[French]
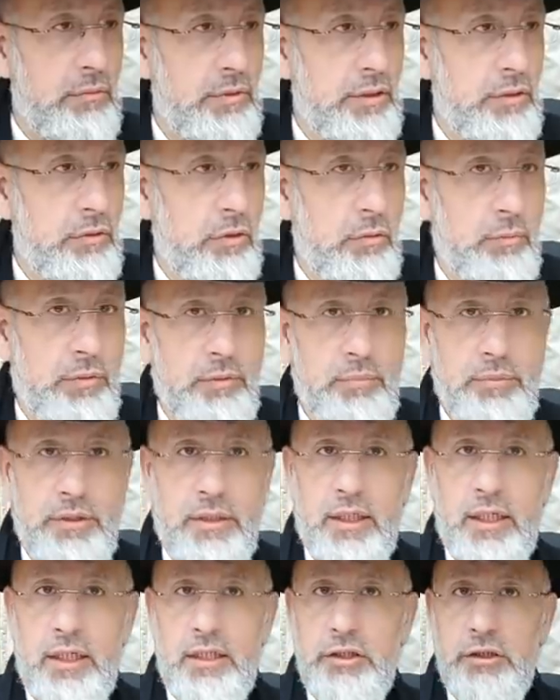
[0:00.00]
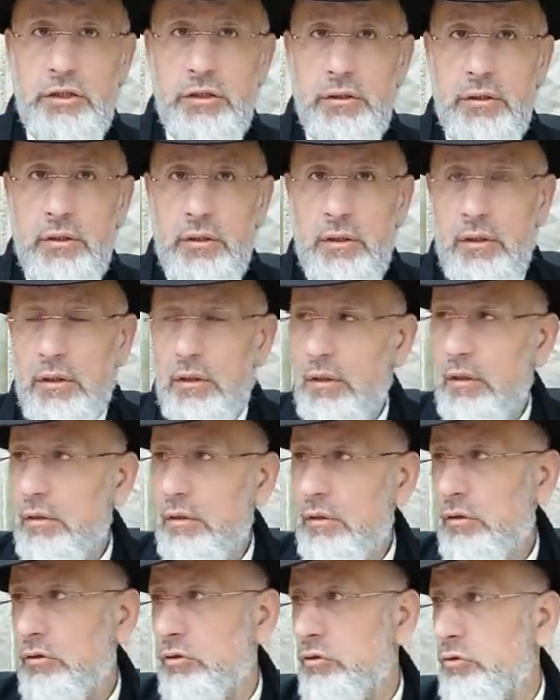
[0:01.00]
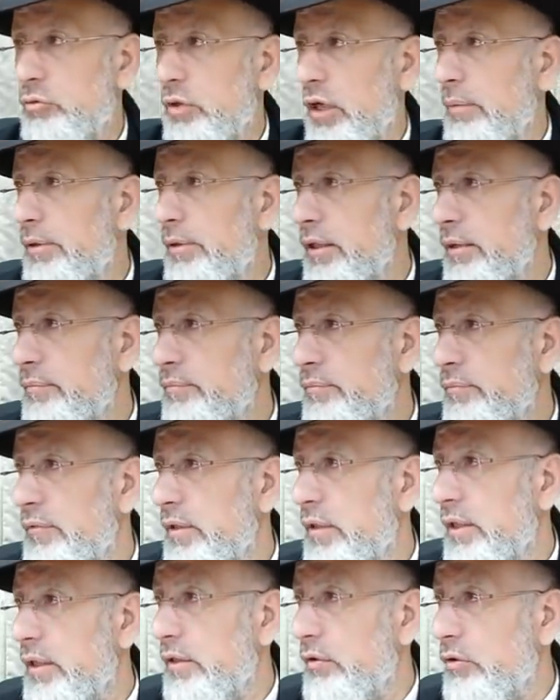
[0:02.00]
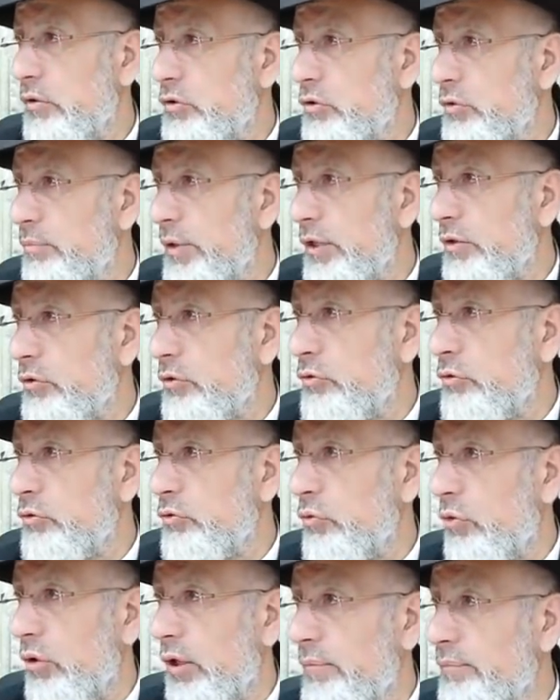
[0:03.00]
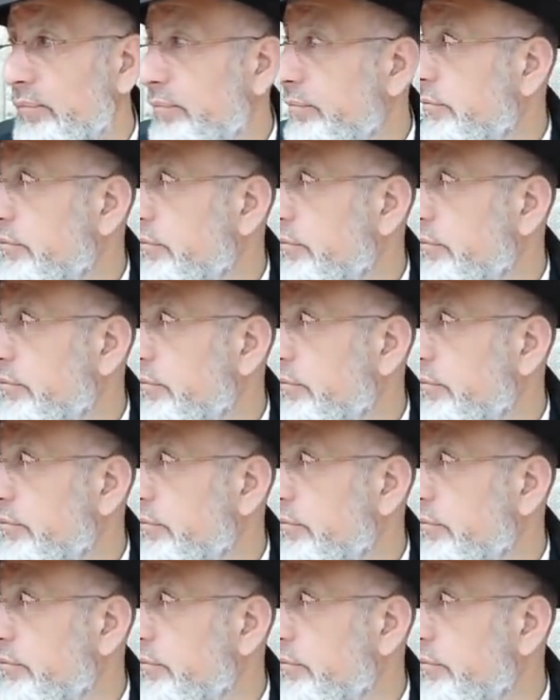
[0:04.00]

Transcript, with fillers: on est dans le Beth Midrash, que je suis rabbin et que je parle que de Torah.